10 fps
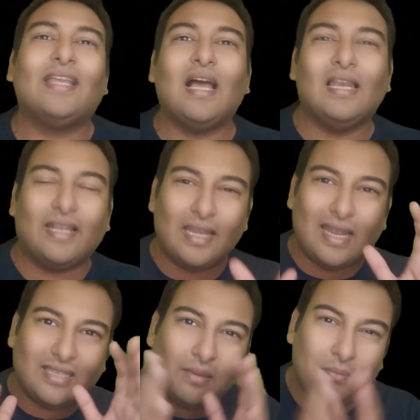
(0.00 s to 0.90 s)
क्या हाल है क्या
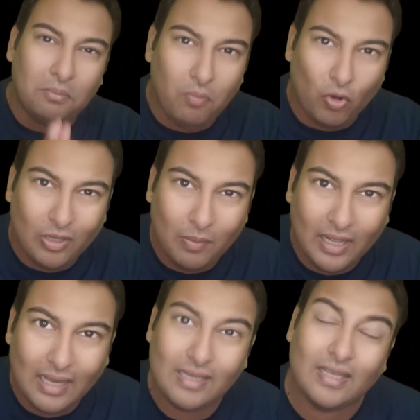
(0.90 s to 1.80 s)
नेस्डेक ने अपने बॉटम
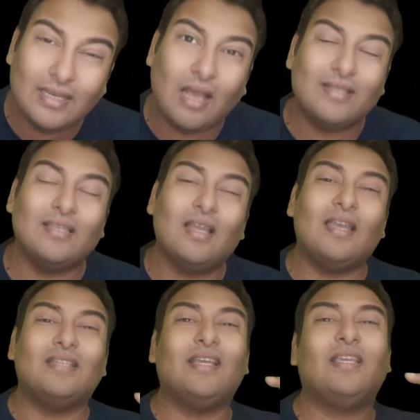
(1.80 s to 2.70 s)
लगा लिए यहाँ से या
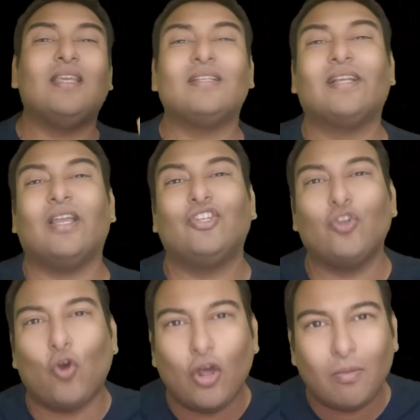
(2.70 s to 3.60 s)
नेस्डेक की यहाँ से
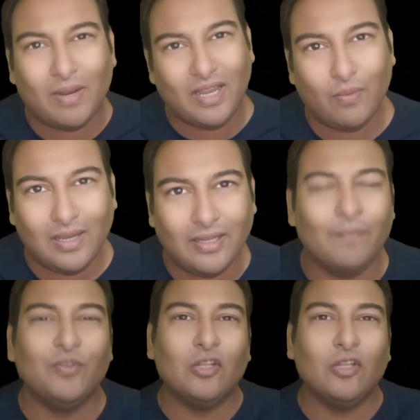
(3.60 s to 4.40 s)
करेक्शन और बढ़ने वाली है